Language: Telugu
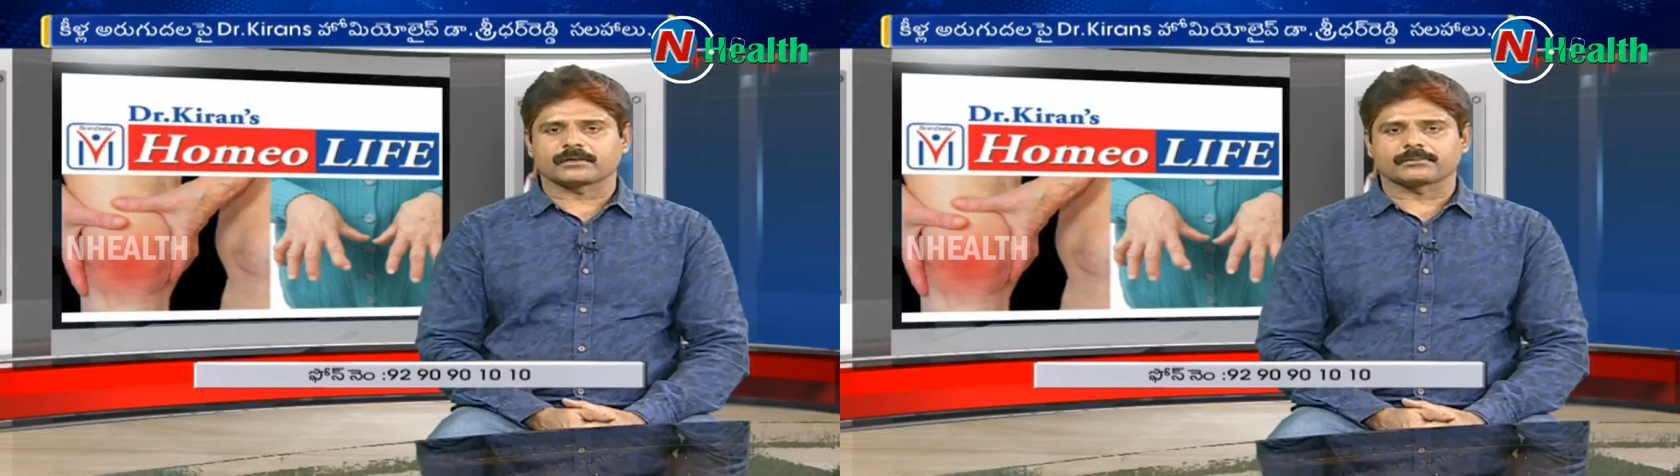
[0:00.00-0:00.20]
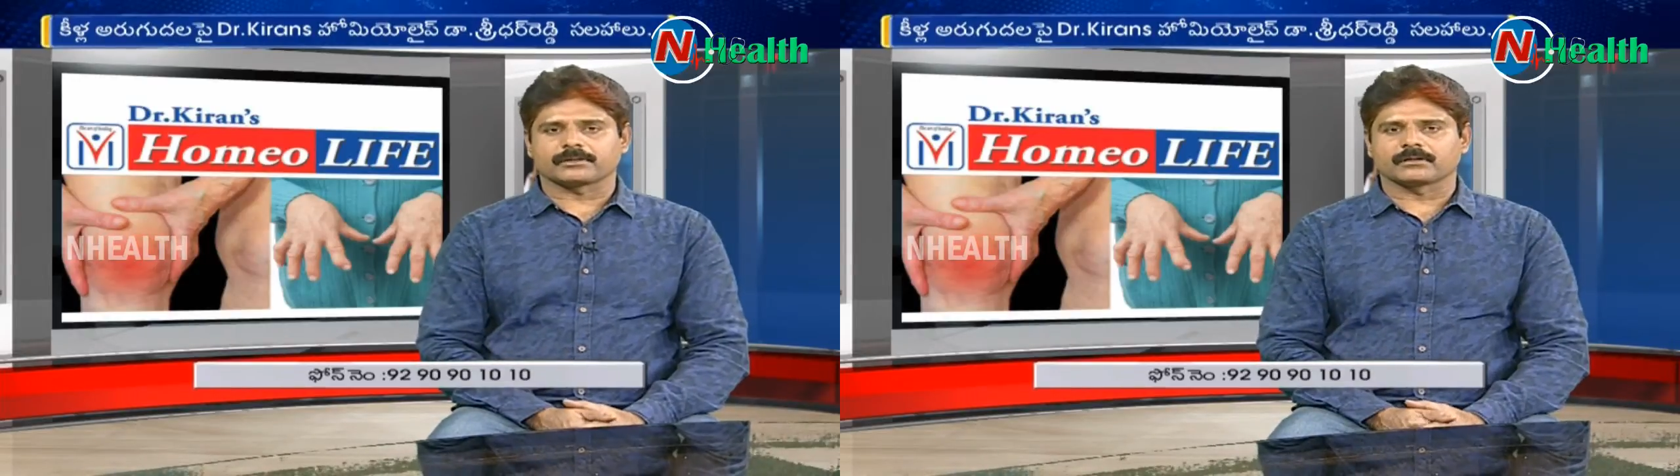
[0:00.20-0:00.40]

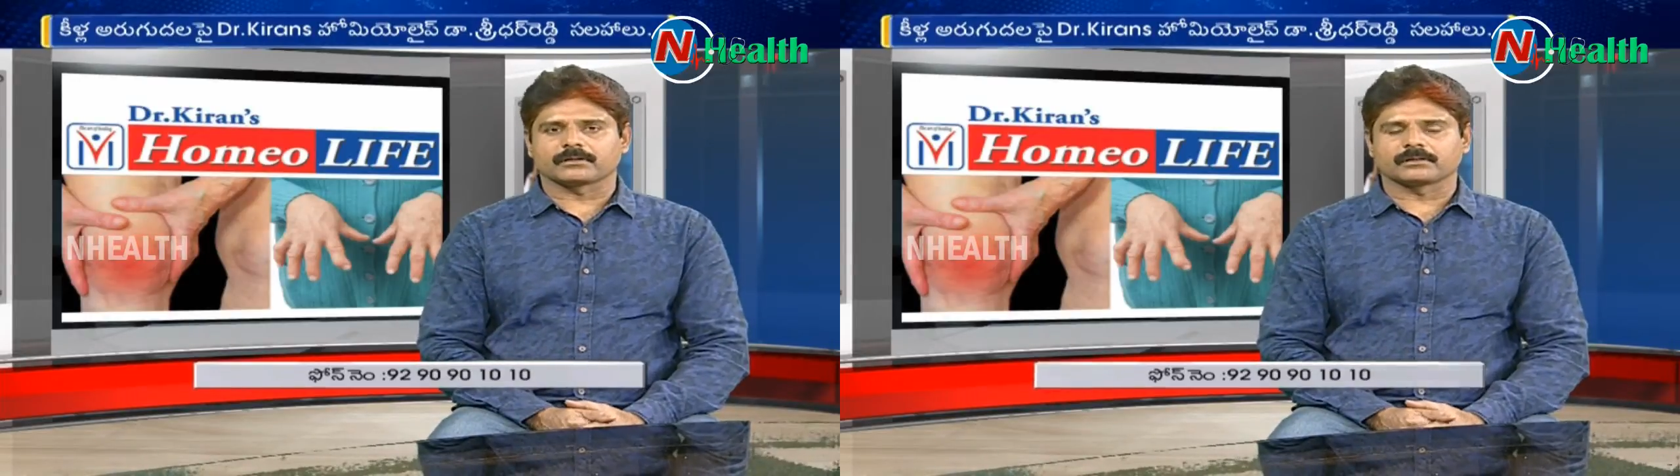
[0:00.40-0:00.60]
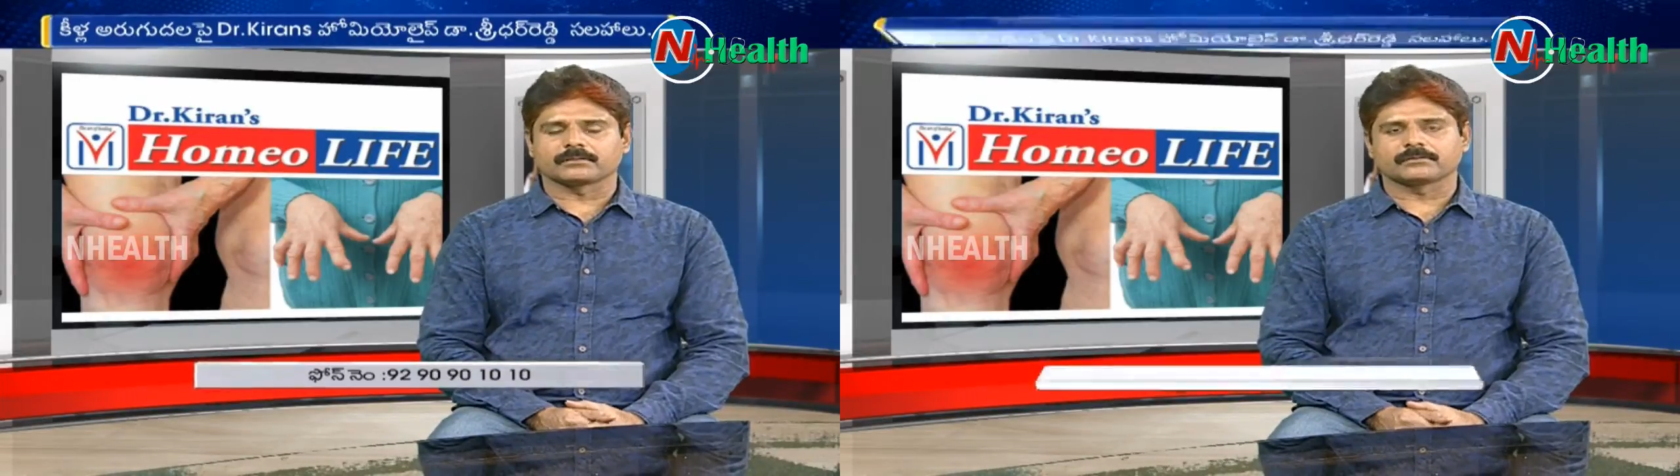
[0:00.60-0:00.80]
ప్రాబ్లం
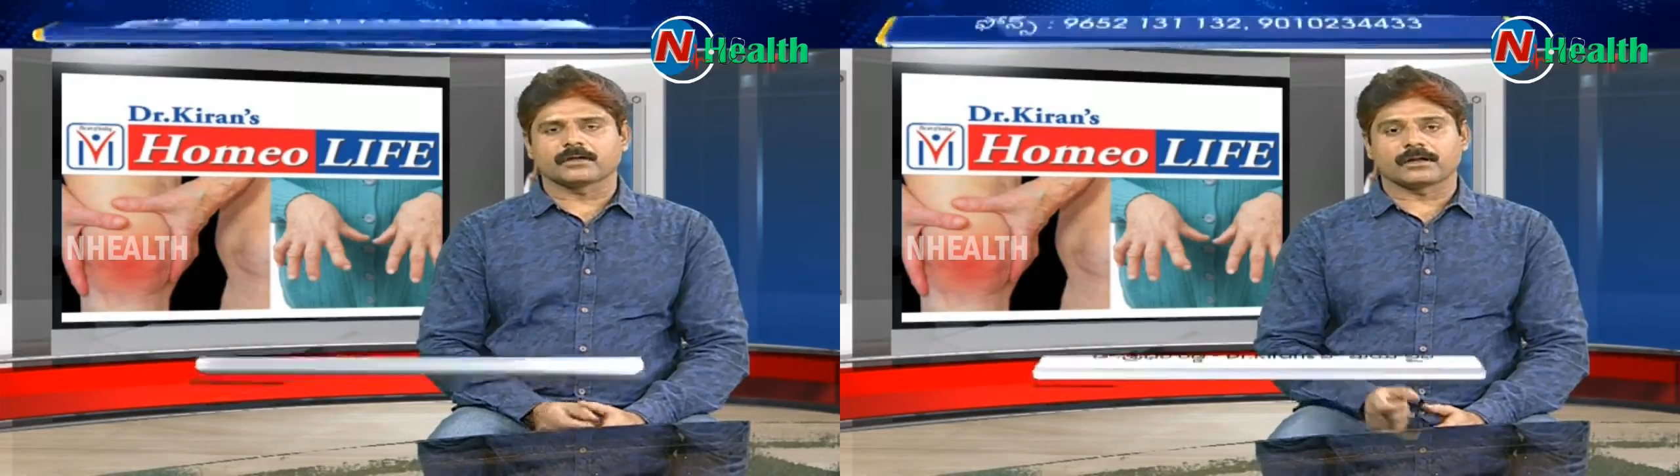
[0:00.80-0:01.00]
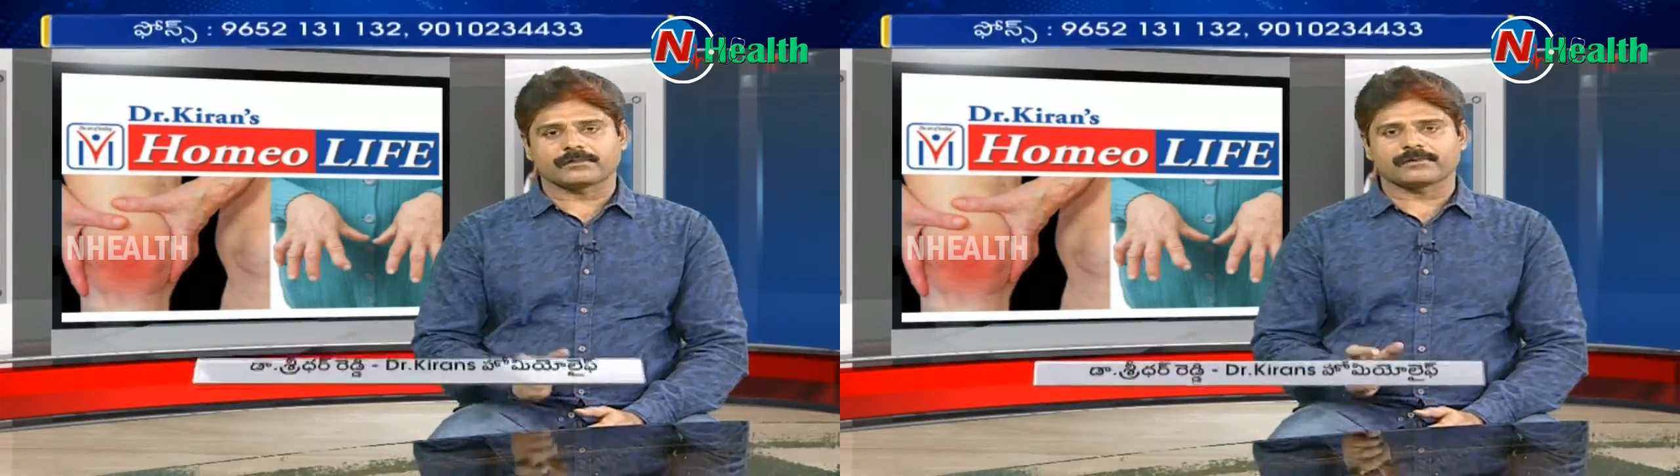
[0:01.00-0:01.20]
కాదు
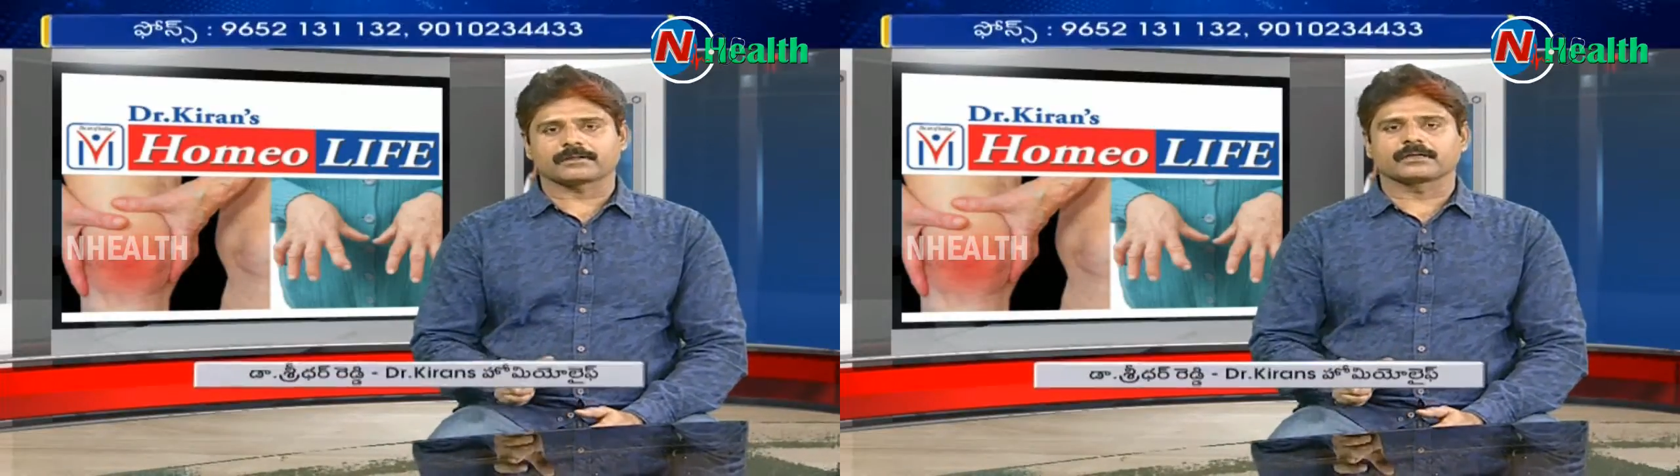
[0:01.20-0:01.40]
ఆర్ఏ ఫ్యాక్టర్